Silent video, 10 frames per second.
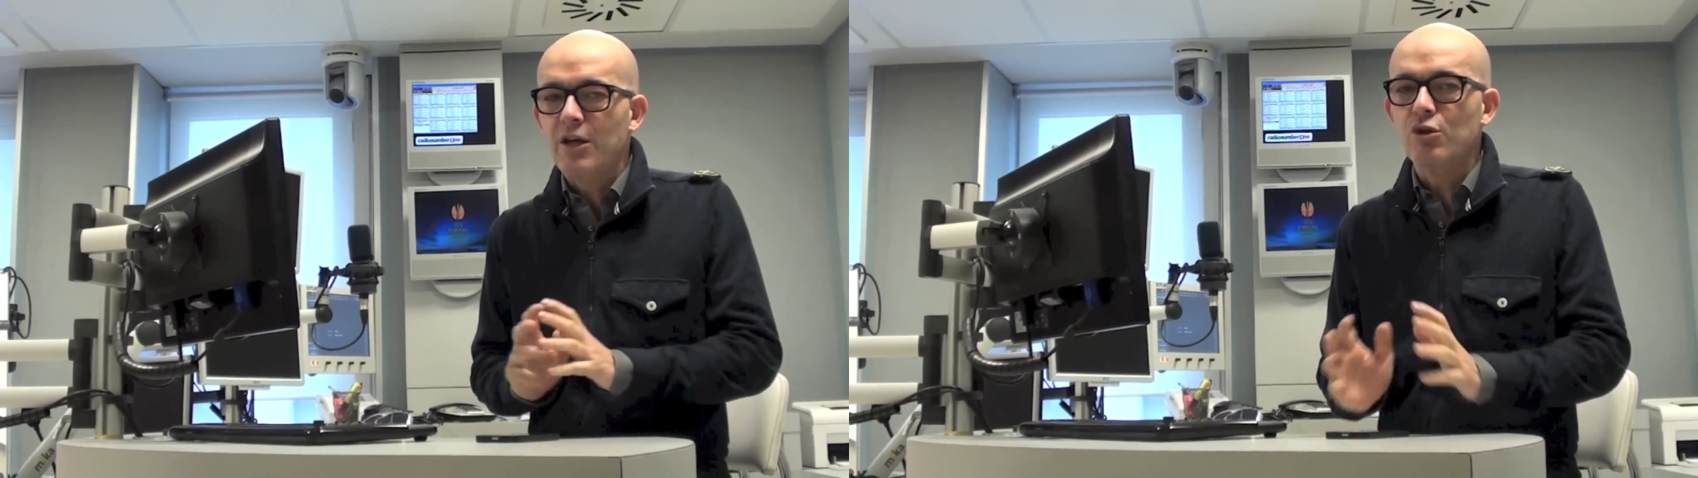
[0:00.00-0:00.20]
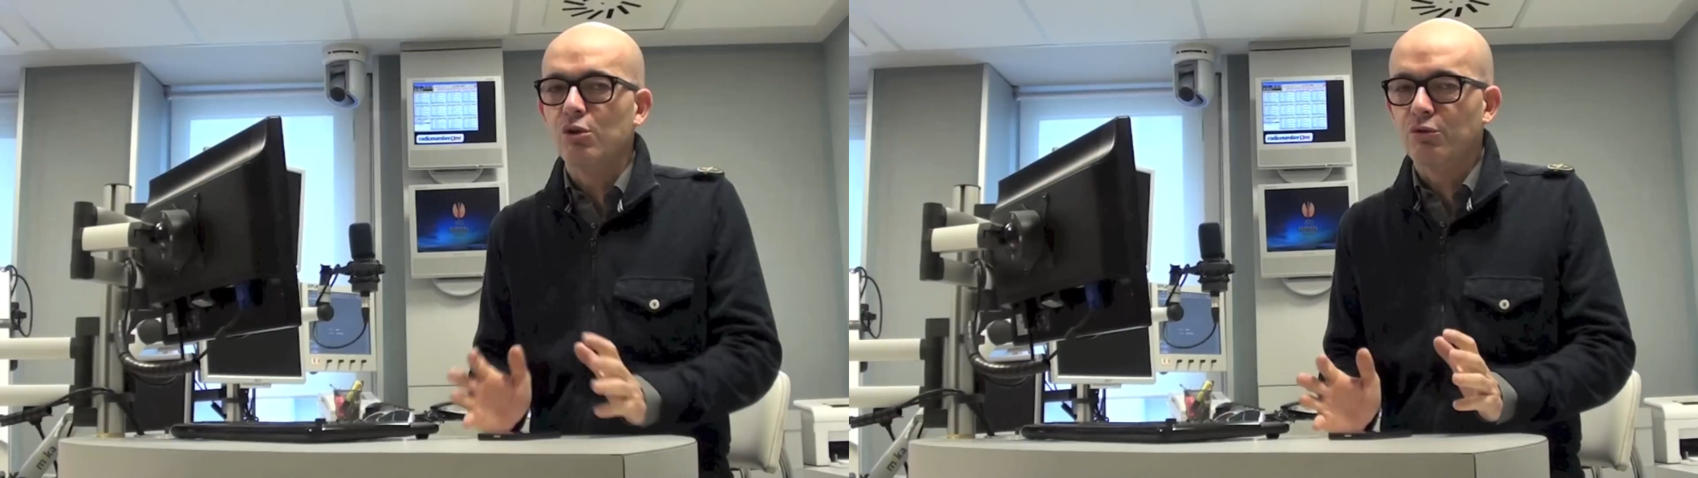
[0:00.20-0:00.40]

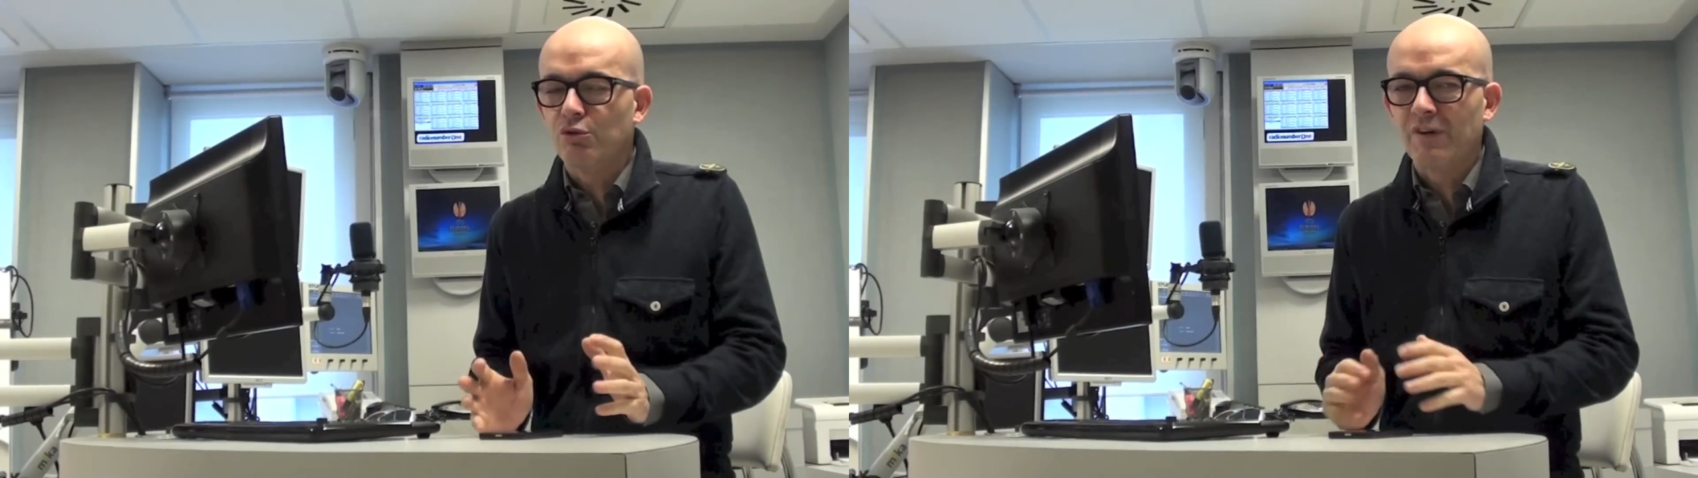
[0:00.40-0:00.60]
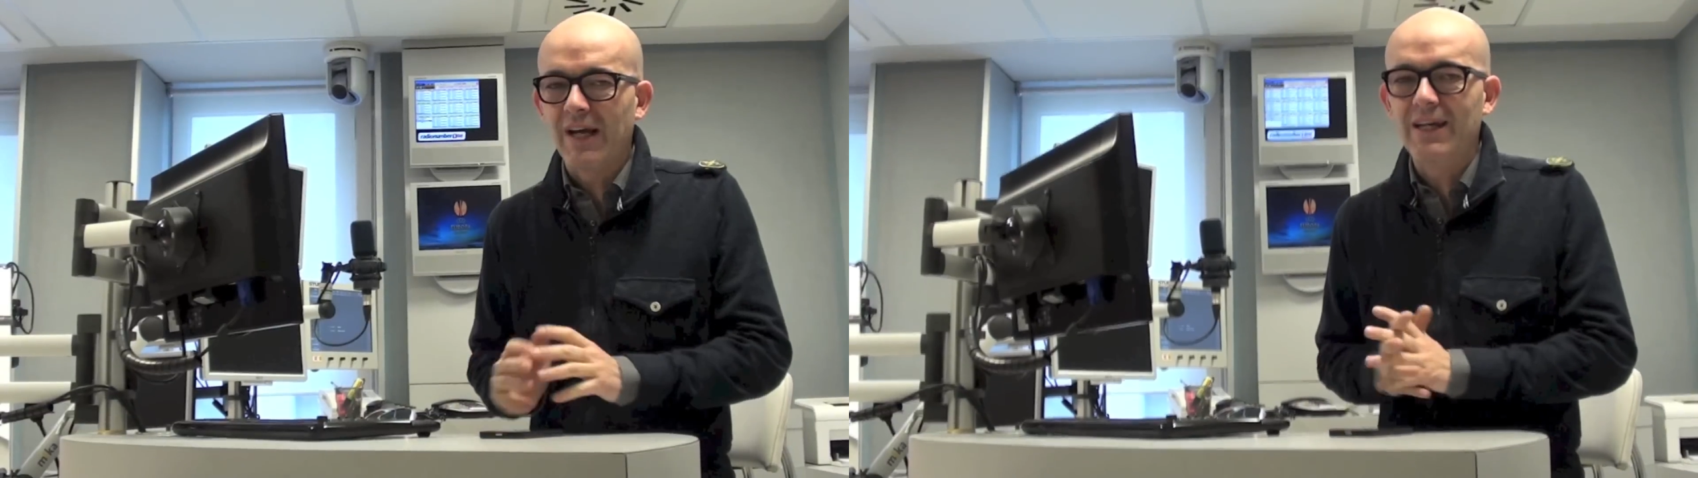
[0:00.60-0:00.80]
Io
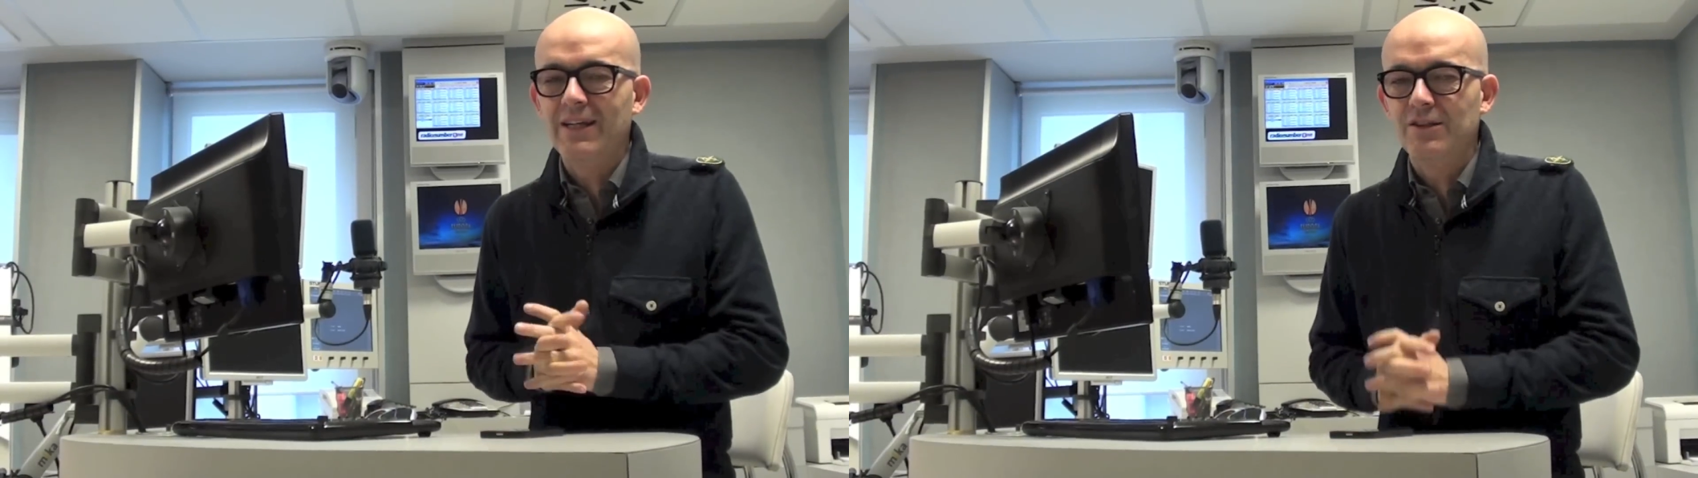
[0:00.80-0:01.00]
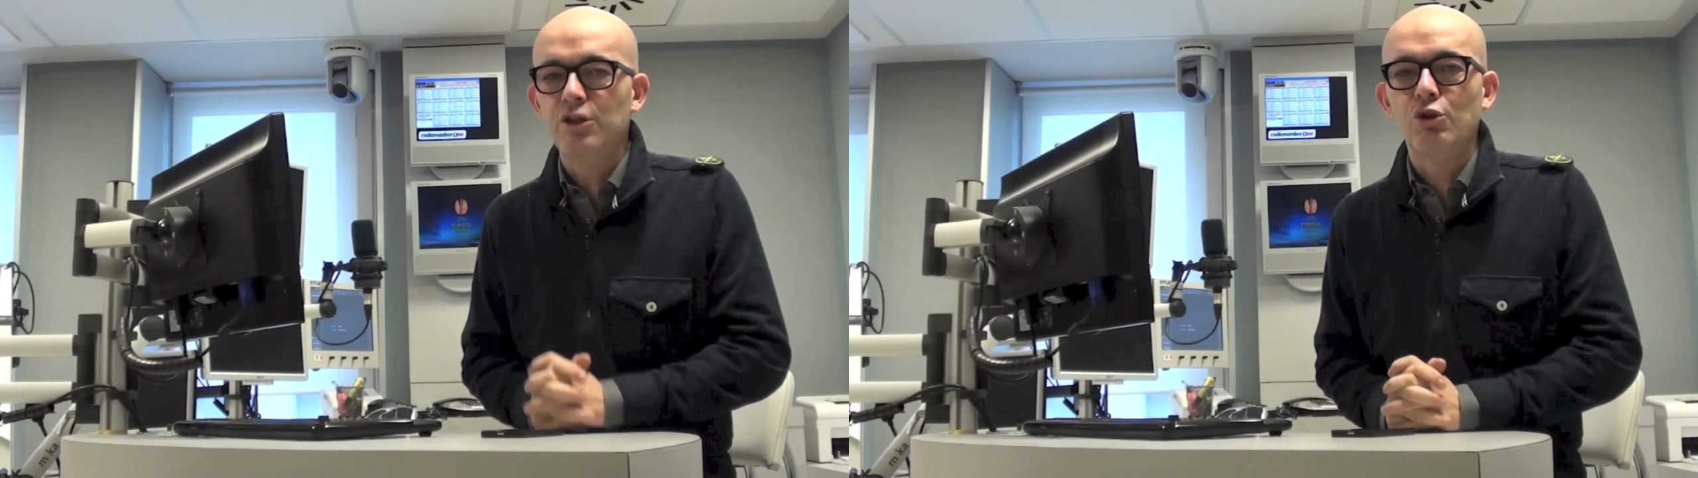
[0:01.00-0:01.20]

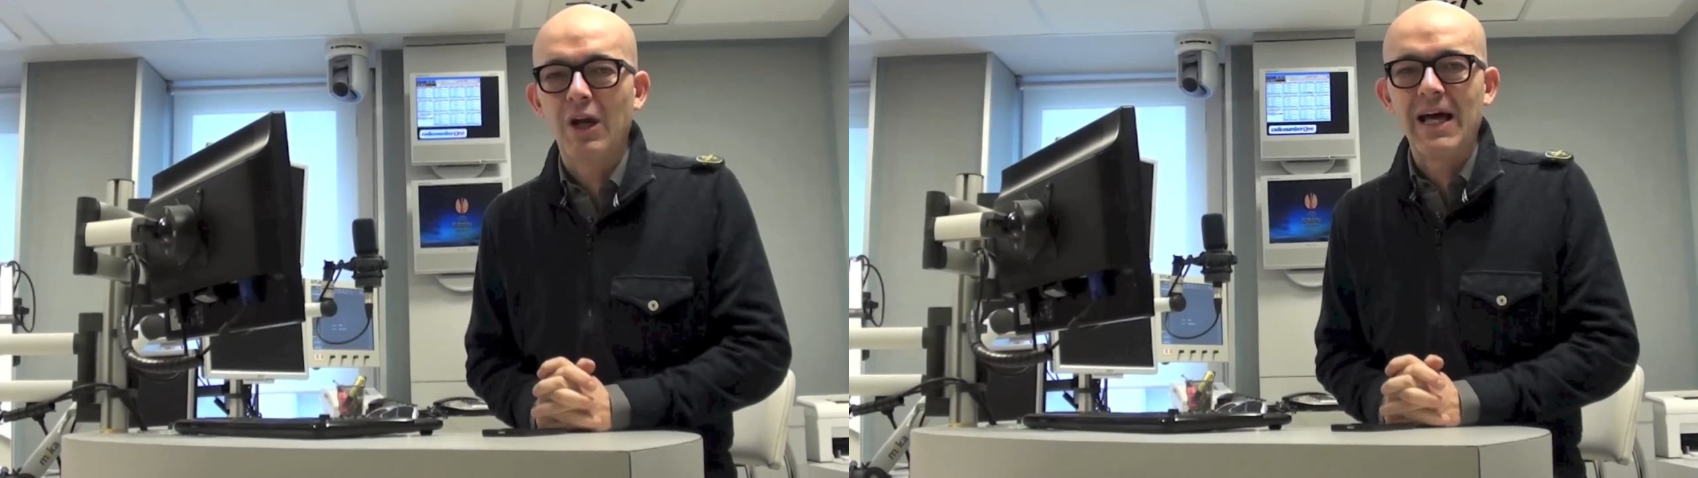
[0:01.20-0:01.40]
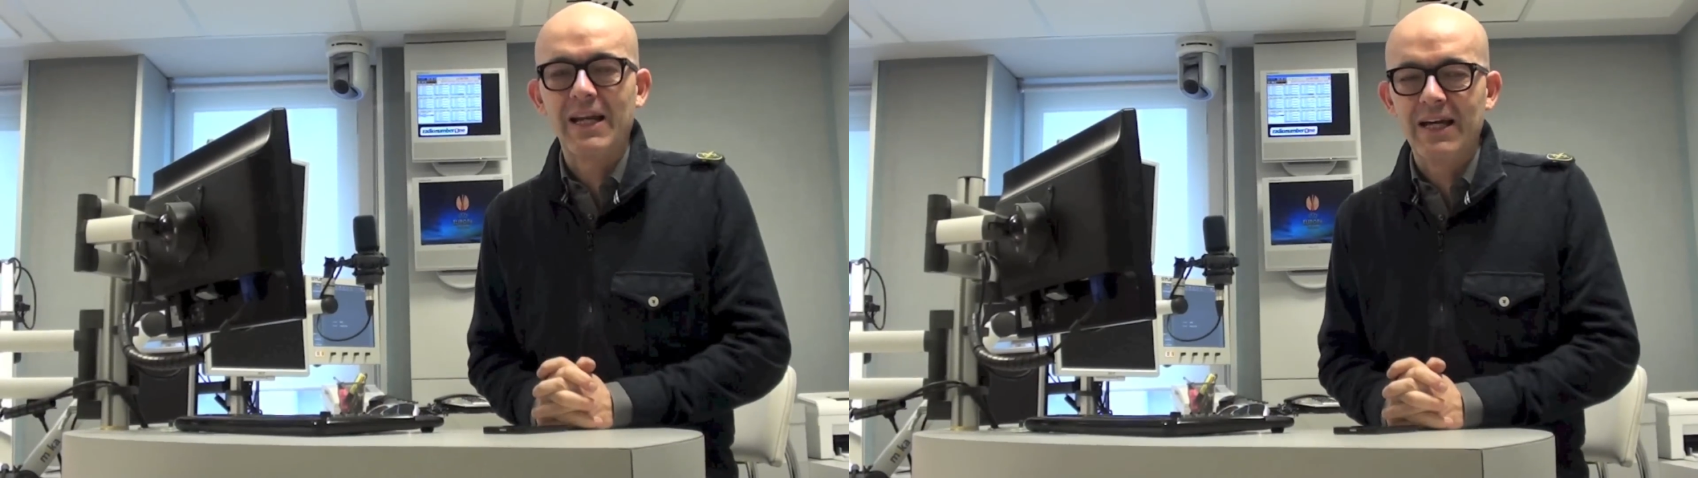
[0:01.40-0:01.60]
dovrei
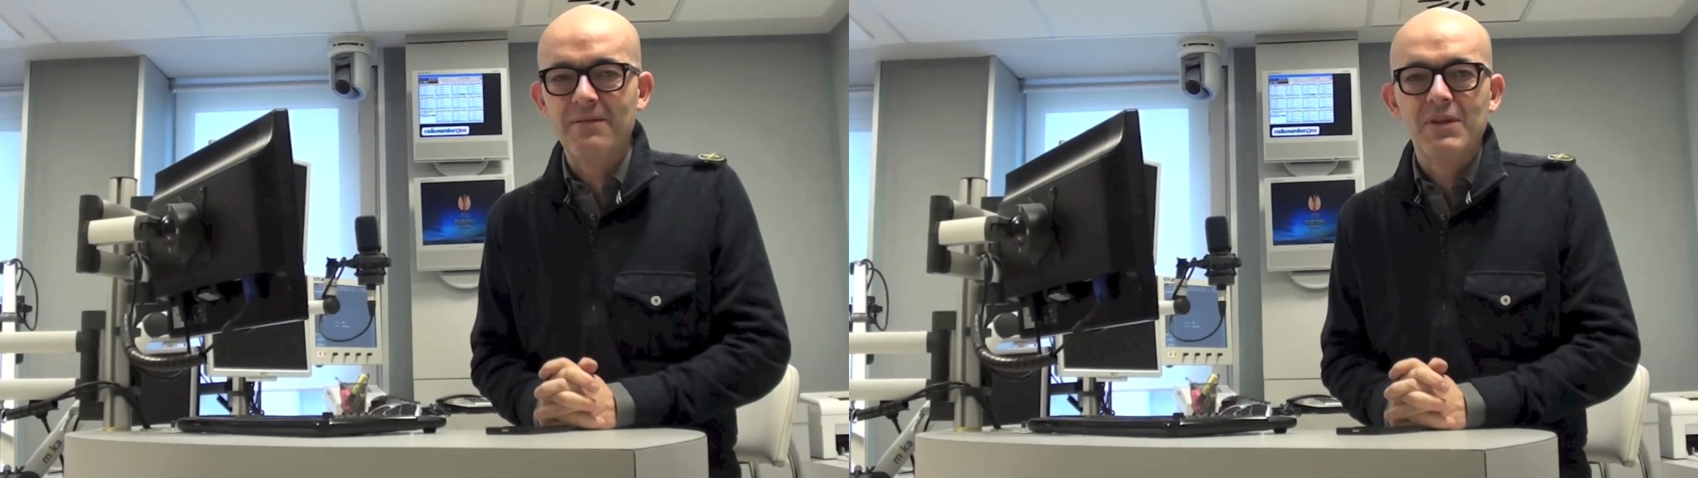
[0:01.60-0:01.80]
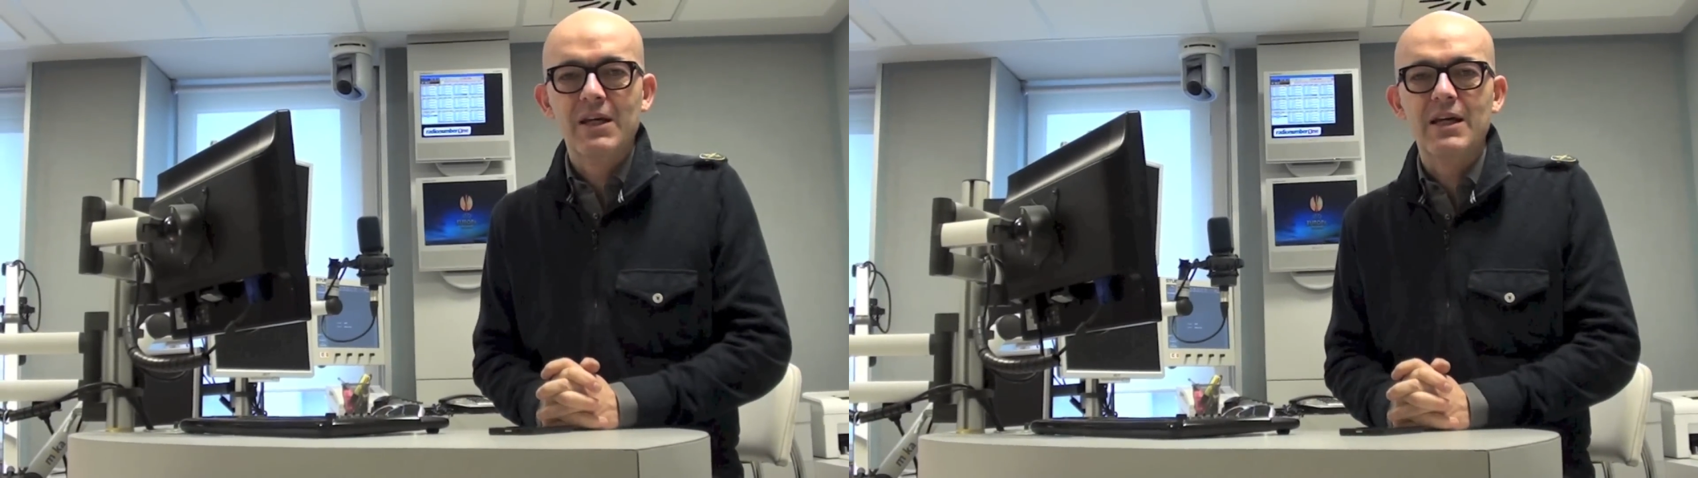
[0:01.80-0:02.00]

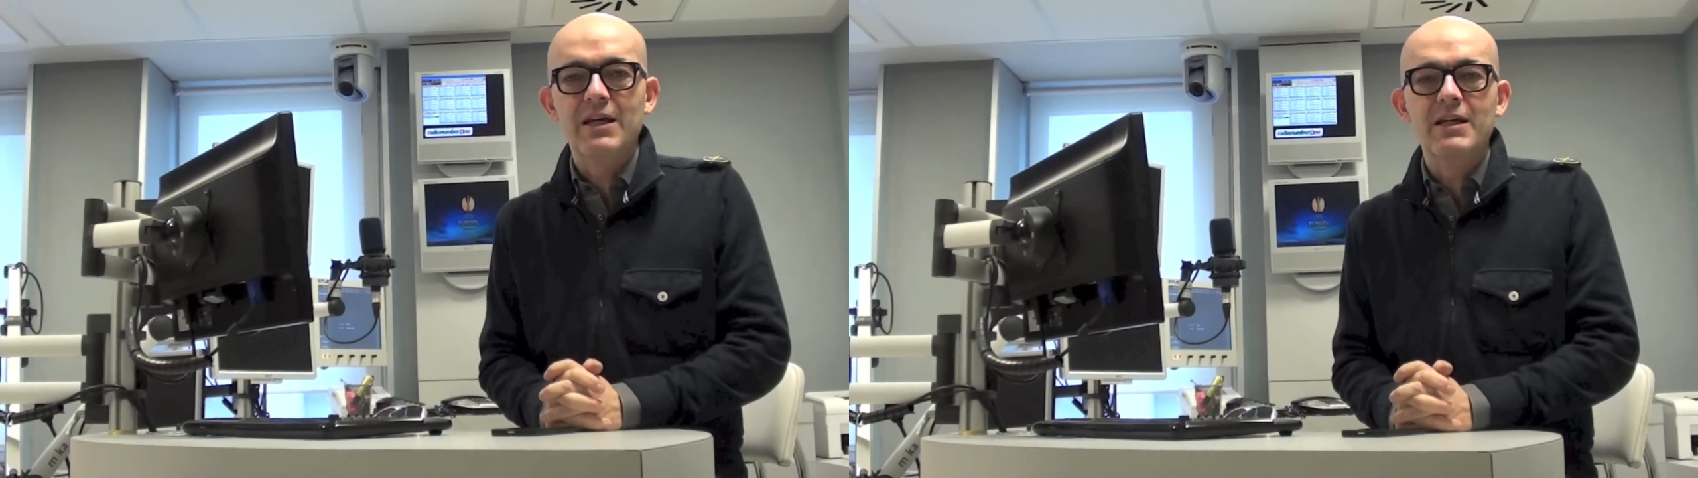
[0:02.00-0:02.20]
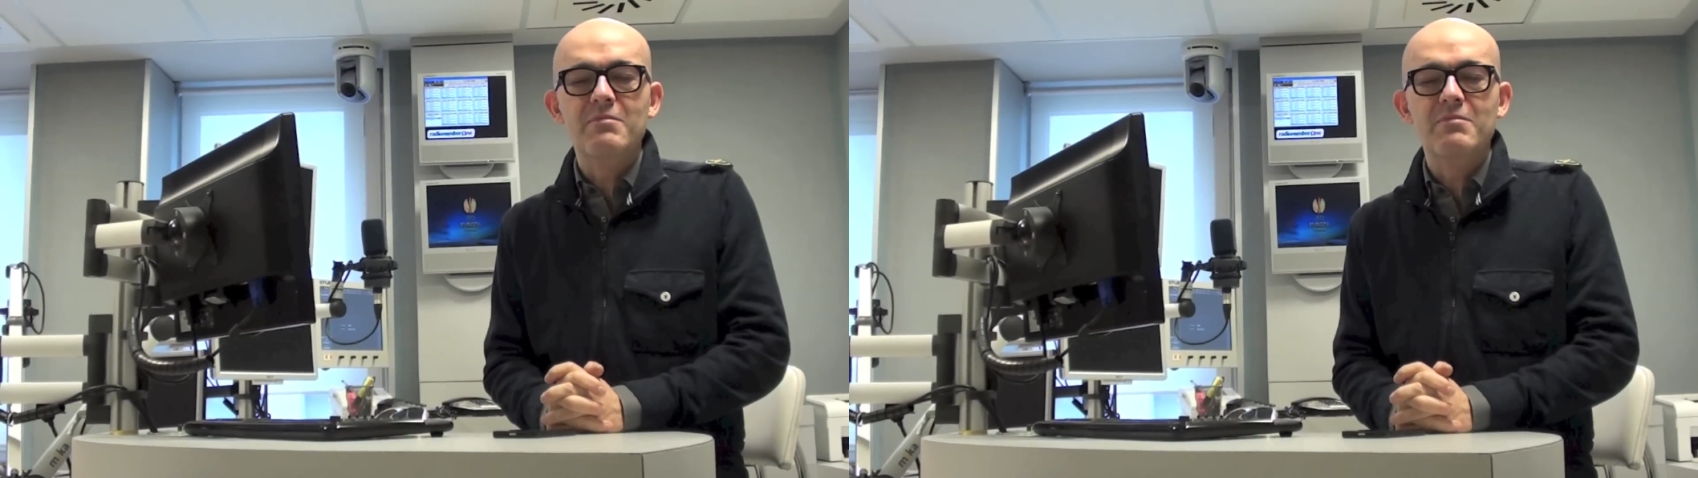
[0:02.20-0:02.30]
titolare eh,